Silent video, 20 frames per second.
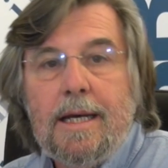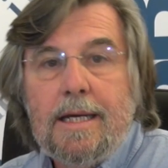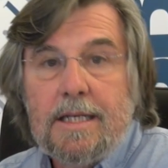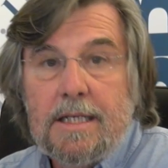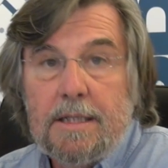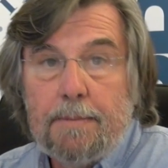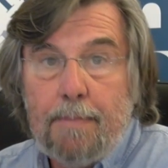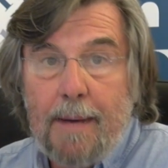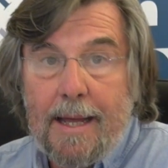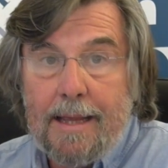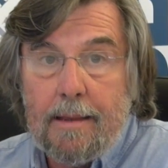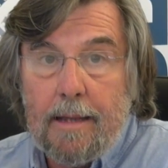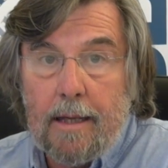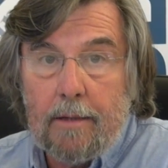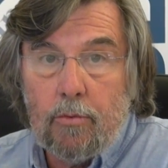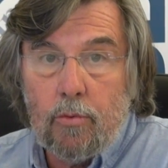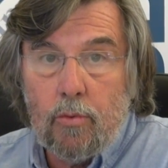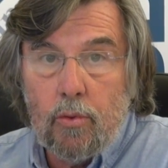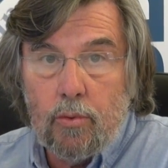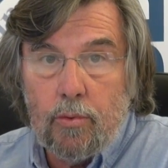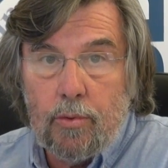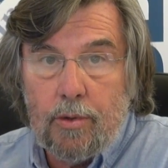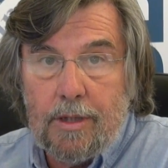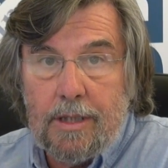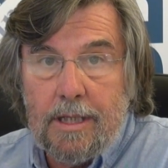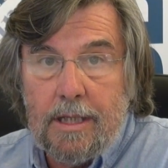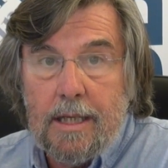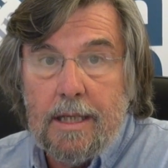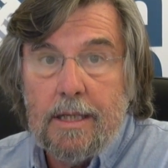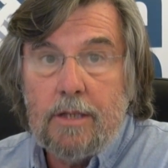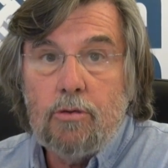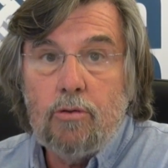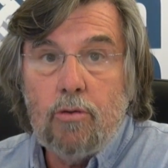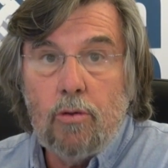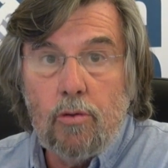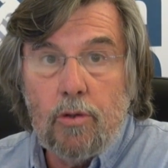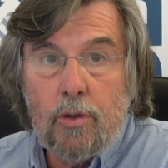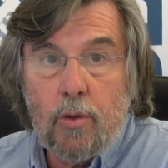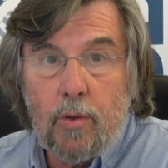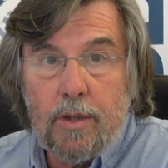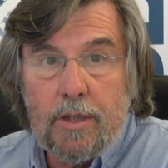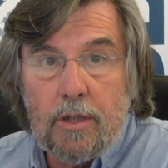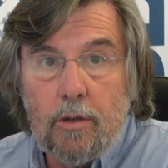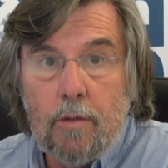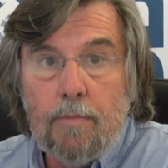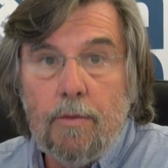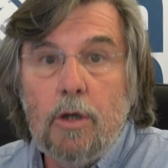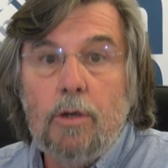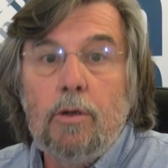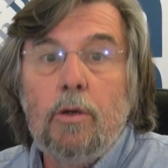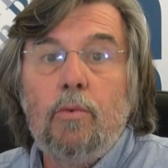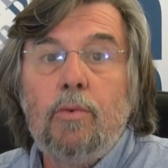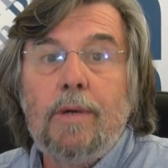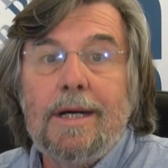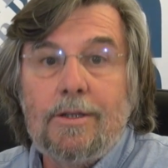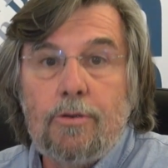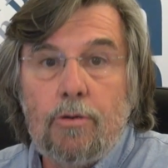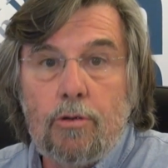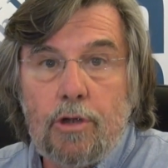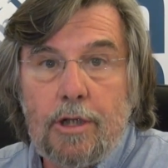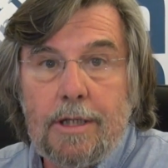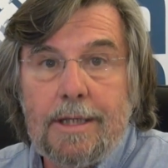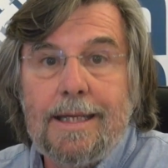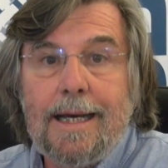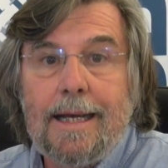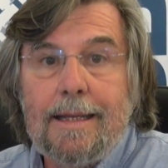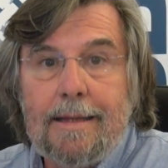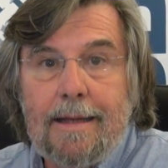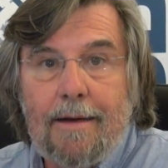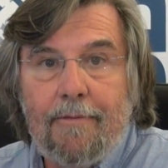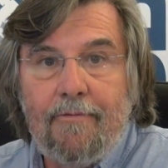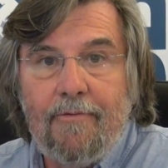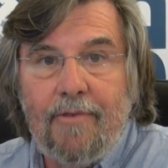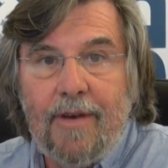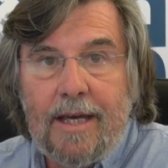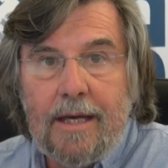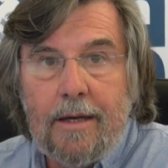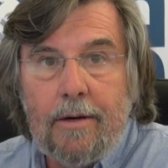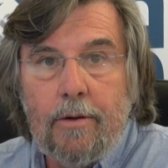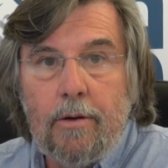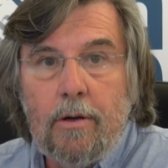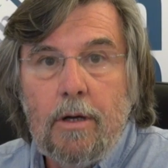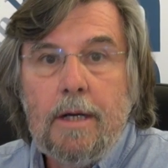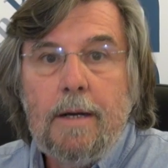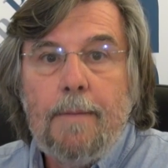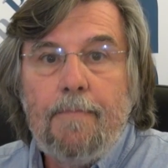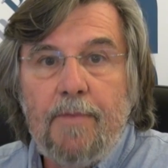Spetta a tutti, solo in questo modo una società davvero